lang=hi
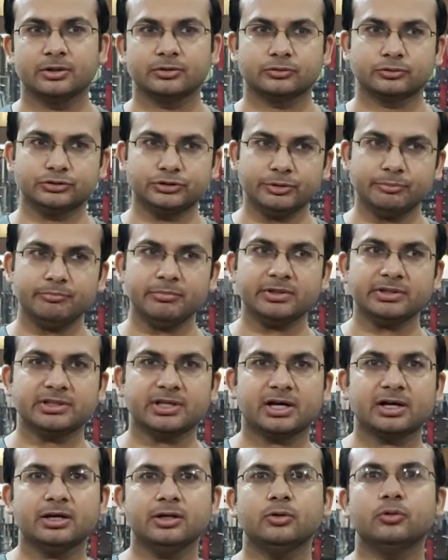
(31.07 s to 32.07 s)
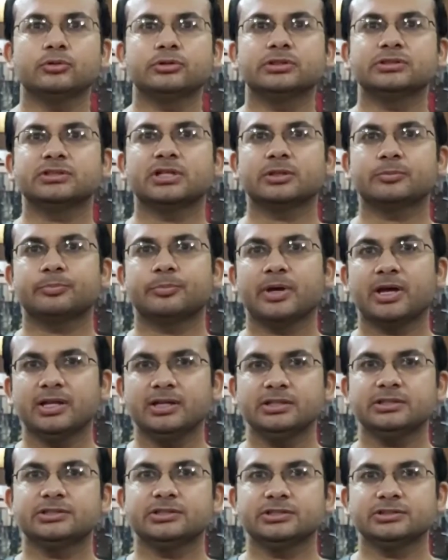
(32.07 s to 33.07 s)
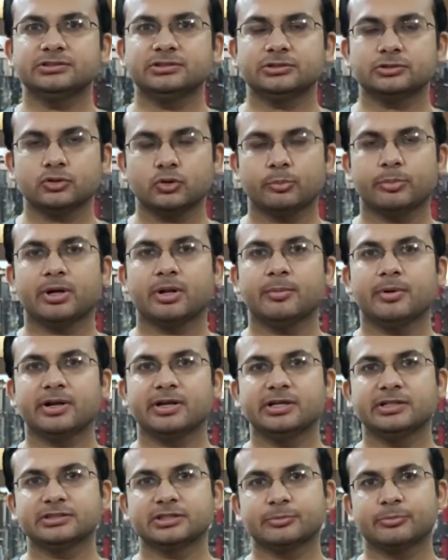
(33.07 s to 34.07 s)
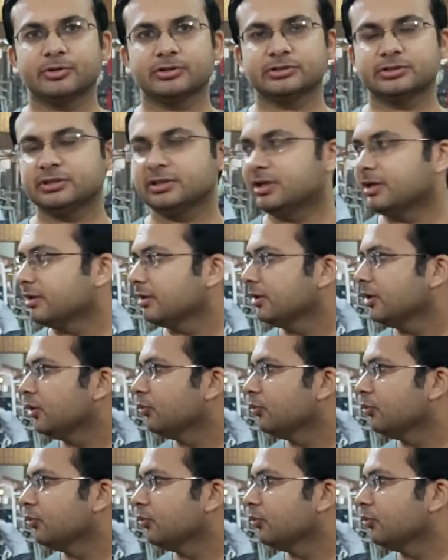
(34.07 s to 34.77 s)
तो जिम में दाखिल होते साथ पहली चीज़ जिसके ऊपर हमारी नज़र पड़ती है